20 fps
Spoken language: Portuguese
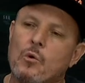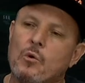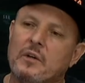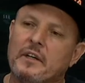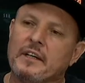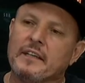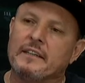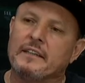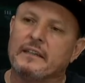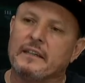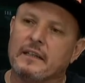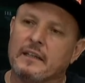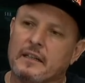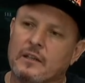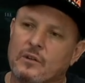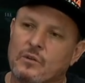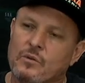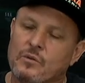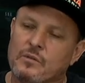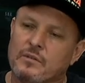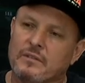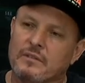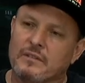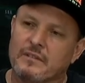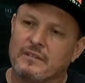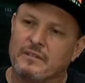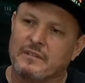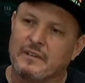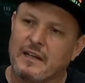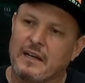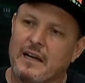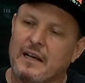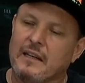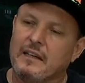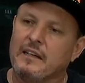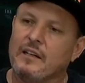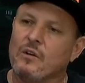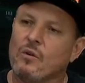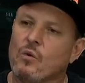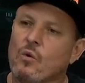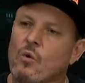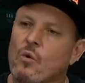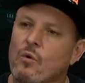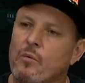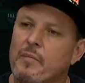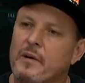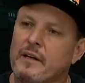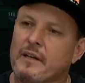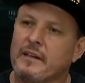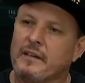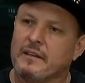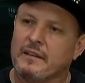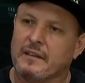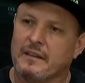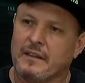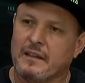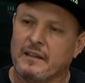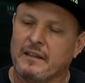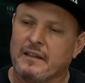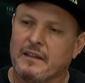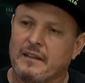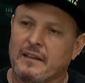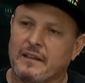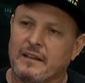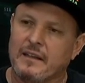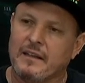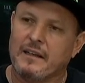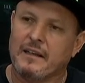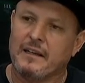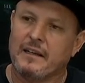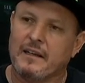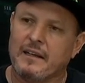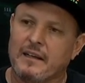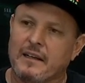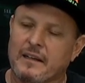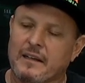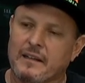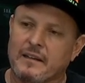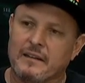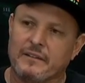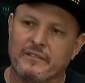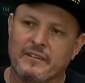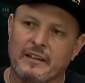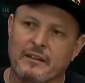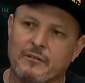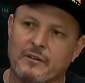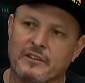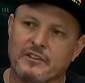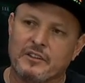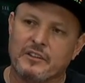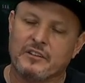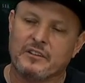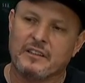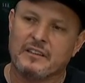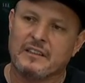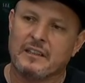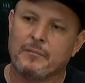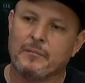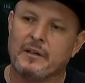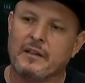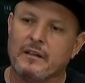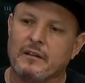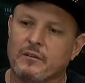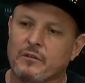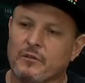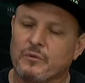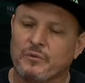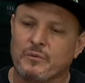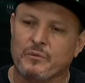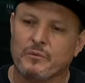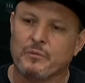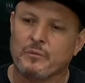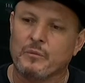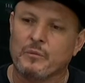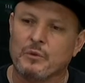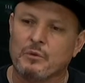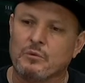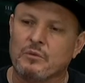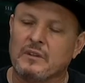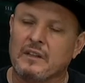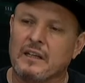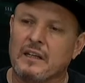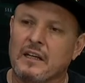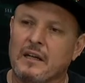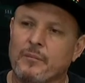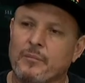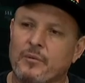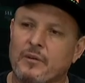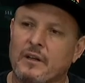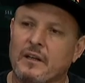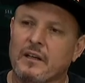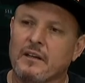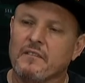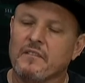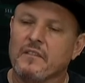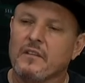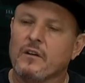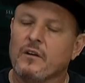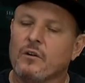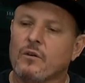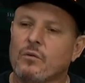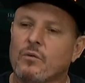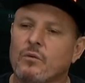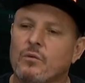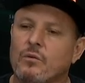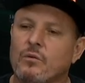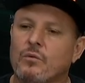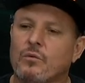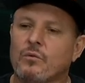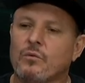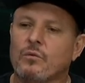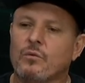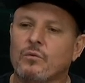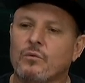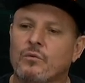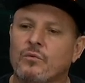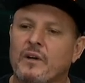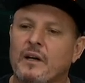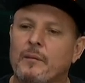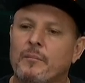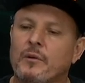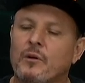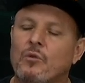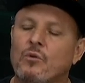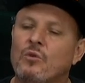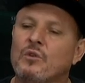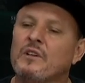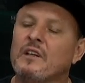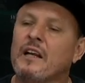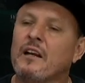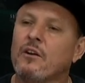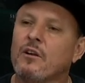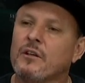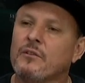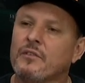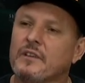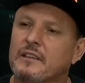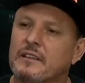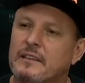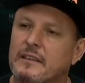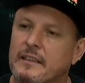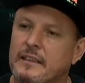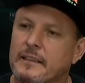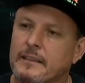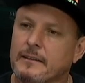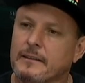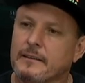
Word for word: Quitão, Allen Guber, né, é, que vem com a gente aí também muito tempo, né? O, o, Fábio, o Nelório VC,